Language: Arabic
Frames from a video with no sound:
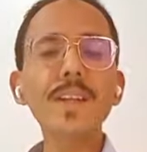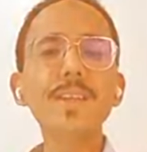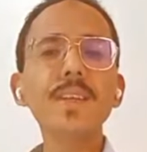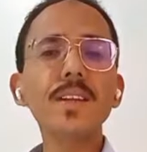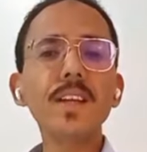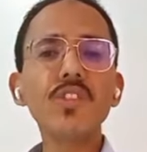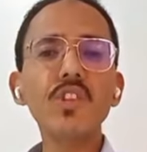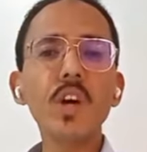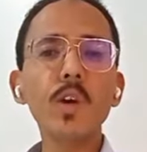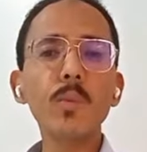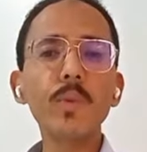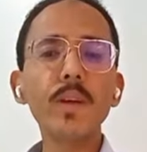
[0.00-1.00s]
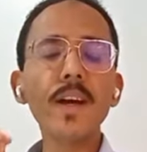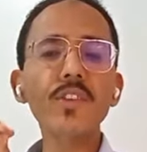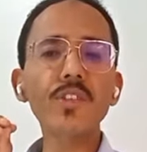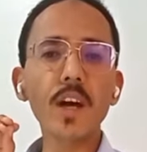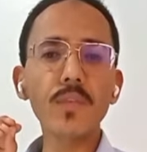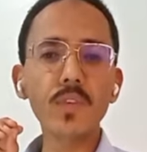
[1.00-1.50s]
وعندنا تجارب
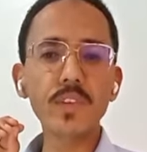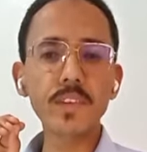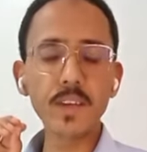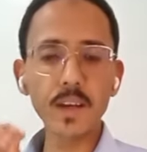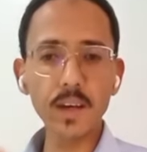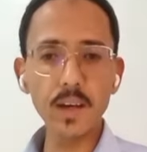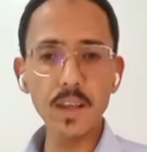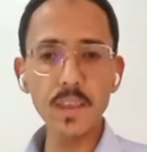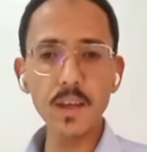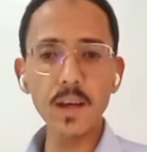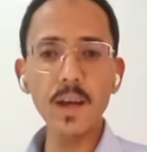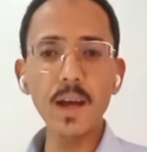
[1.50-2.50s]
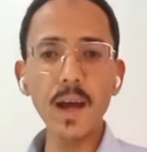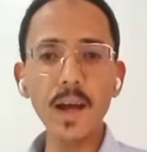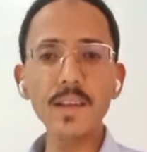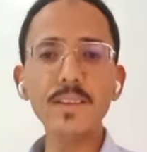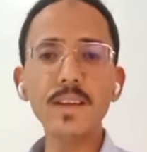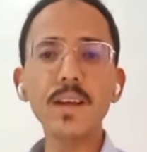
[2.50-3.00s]
ناجحة في السياق هذا
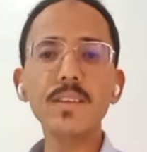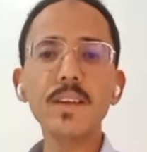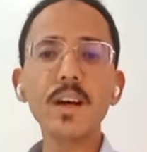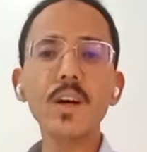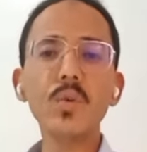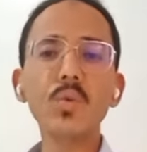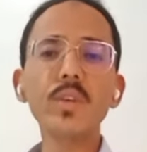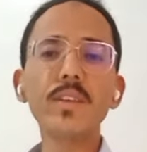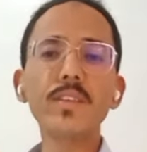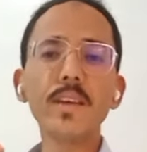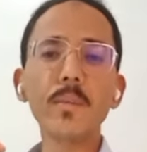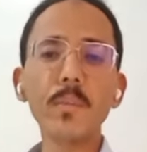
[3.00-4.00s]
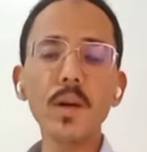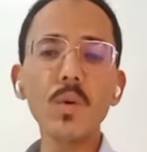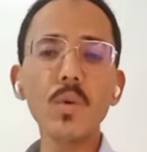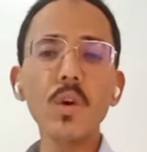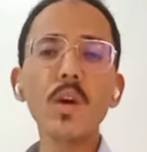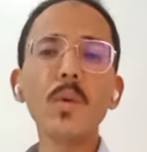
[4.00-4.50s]
حتى صاروا
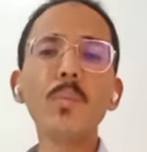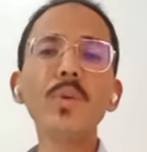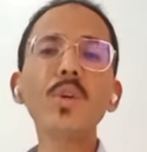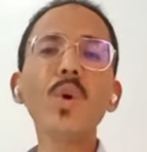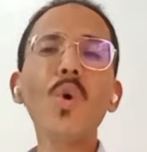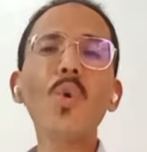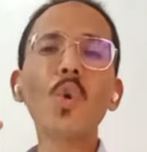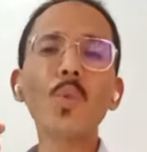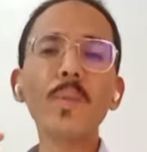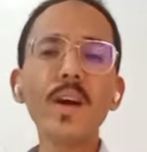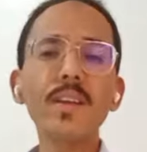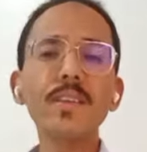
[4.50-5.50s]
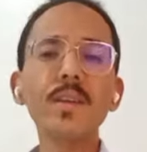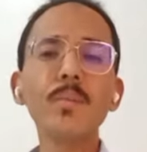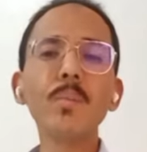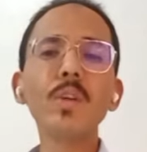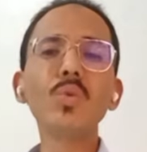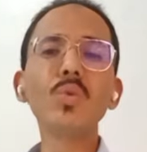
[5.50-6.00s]
يتسماوا بحكومات
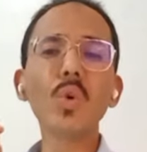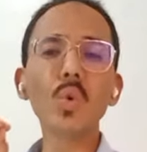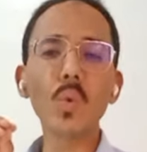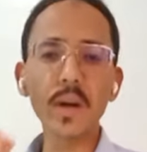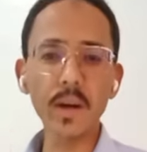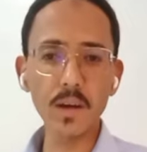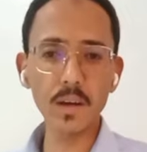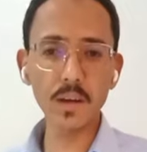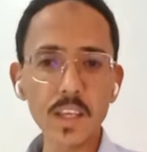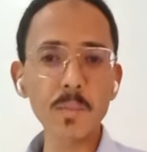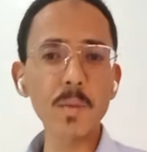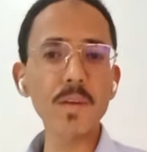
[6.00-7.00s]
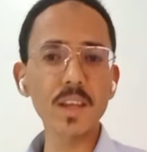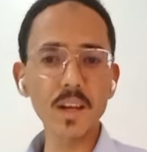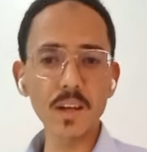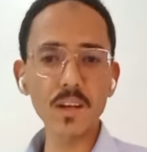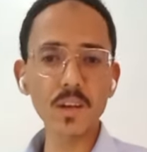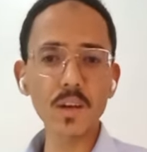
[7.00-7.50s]
من دون ورق كما
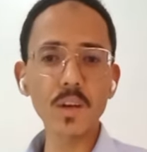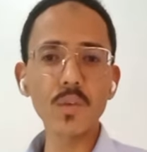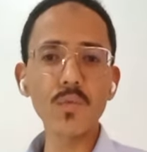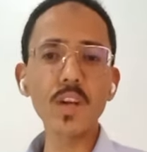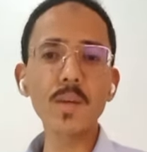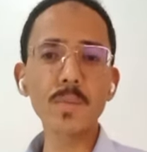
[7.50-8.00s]
مثلا في